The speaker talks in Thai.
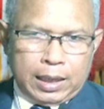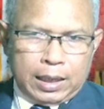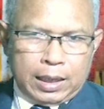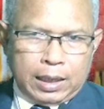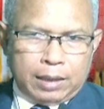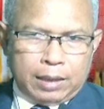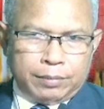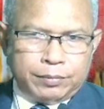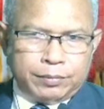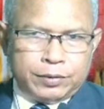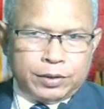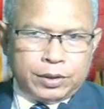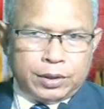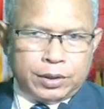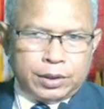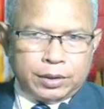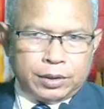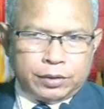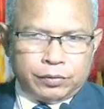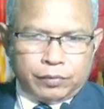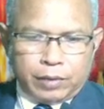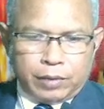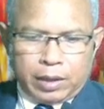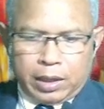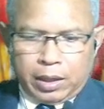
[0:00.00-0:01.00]
ครับ she
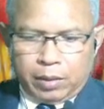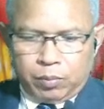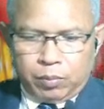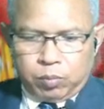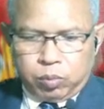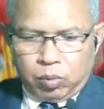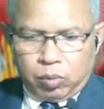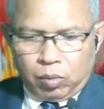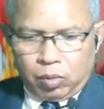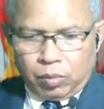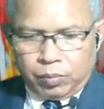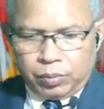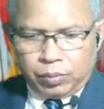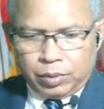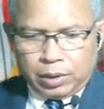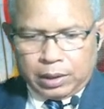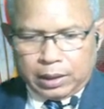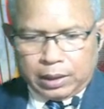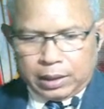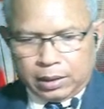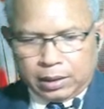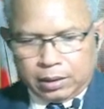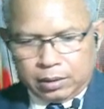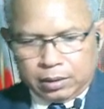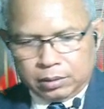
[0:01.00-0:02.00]
is very poor เพื่อ
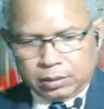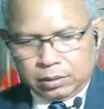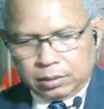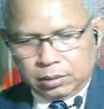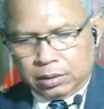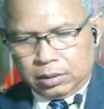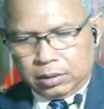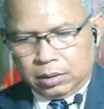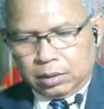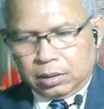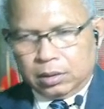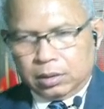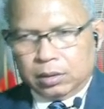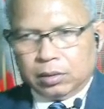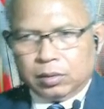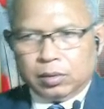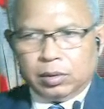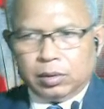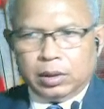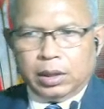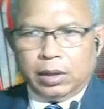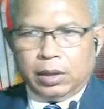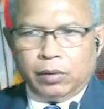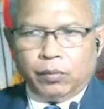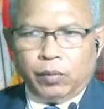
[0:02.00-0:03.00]
ตร
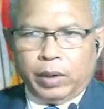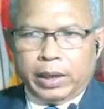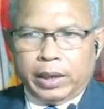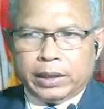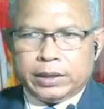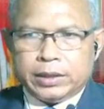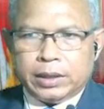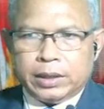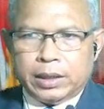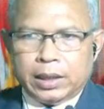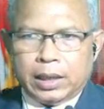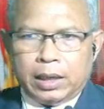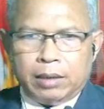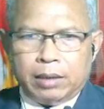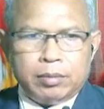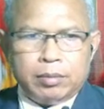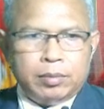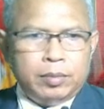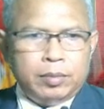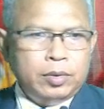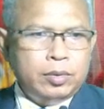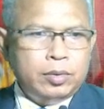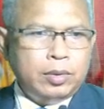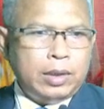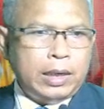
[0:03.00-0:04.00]
งนี้ which นะครับอ่
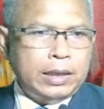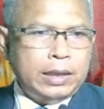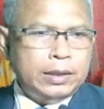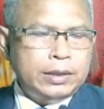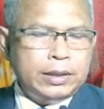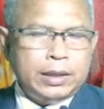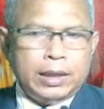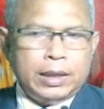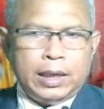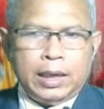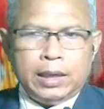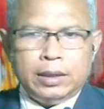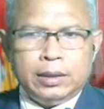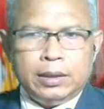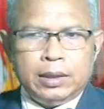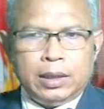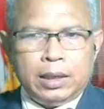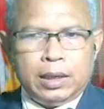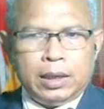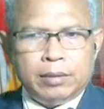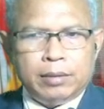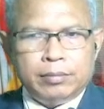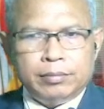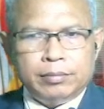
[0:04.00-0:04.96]
you i t h นะครับ